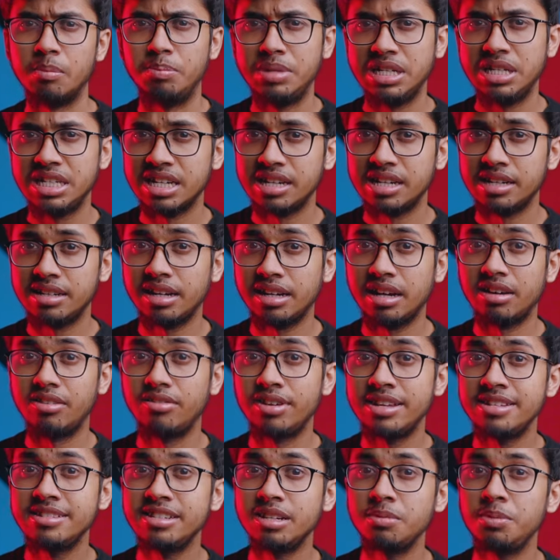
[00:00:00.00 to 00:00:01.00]
বিশ হাজার টাকার
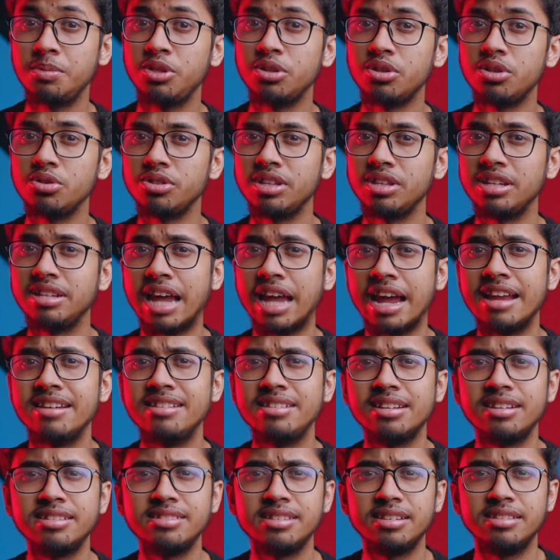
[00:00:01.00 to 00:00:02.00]
রেঞ্জের ভিতরে যদি
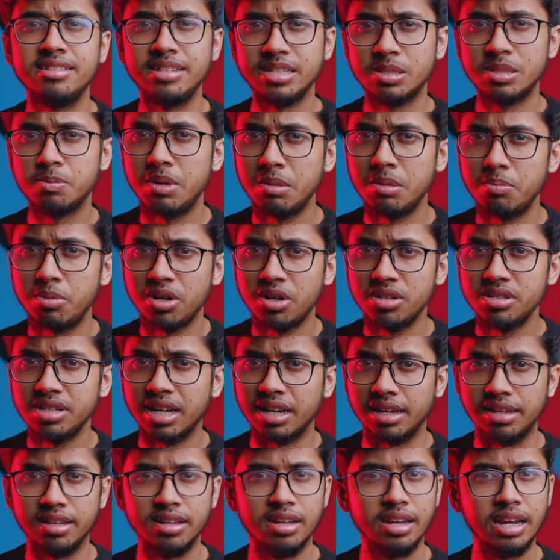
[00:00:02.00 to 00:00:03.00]
নাইনটি হার্জের ডিসপ্লে পাওয়া
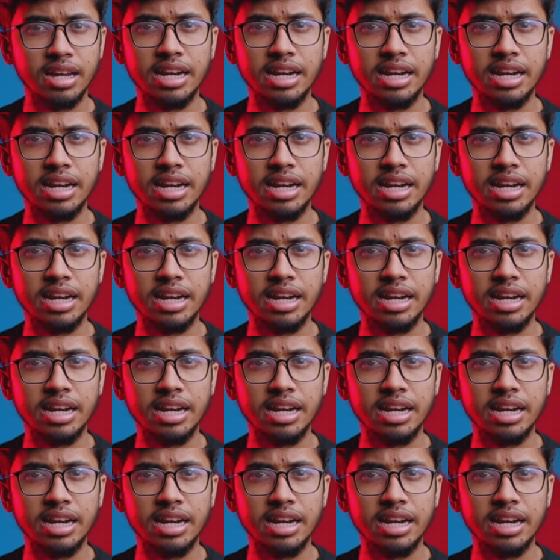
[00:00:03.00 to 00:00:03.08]
যায়